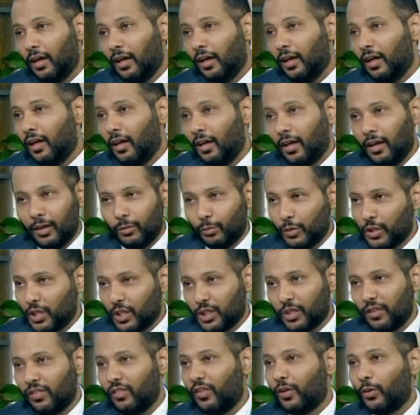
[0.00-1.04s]
آه،
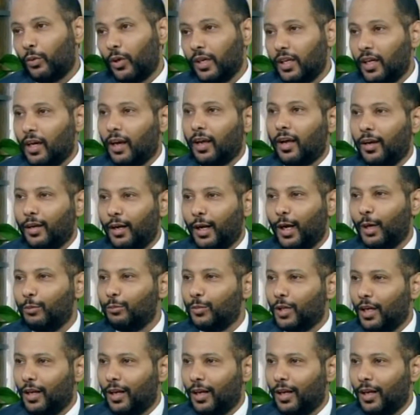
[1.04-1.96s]
مستشفى الفرعونيه كان الحمد